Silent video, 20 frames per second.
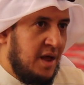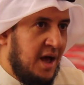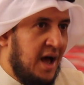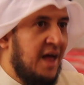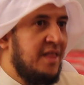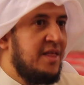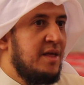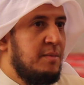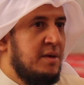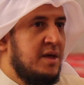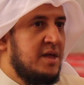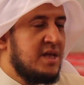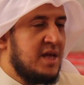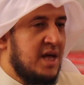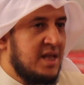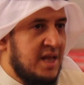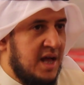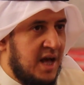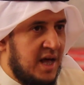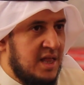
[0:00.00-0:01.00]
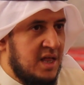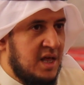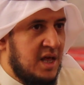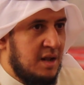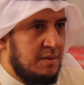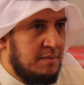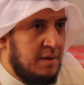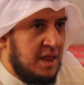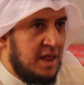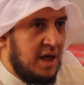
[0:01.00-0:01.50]
هذه ميزة
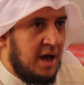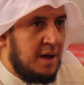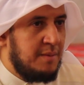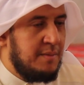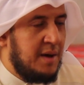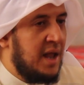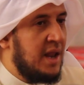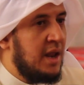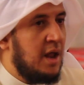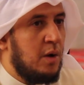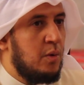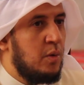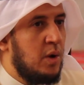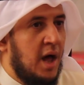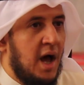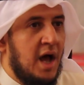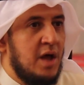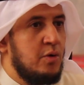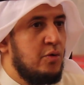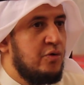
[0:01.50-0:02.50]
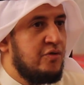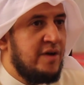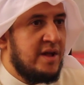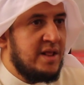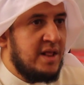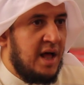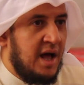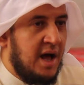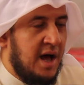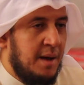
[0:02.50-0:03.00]
هذه المذاهب أنه لا
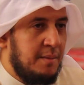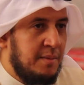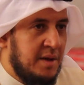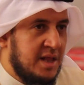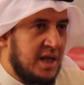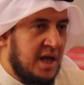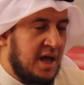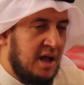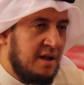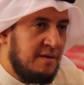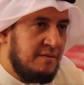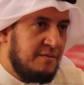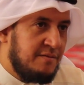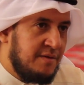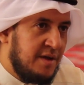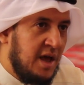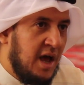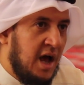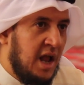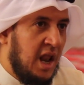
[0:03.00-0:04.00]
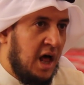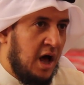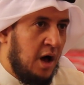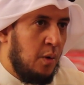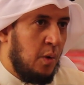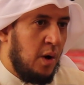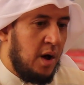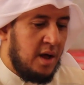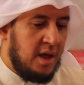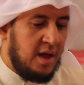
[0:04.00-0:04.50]
يوجد لها مدخل في
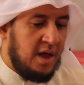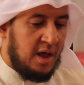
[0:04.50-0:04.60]
الهوى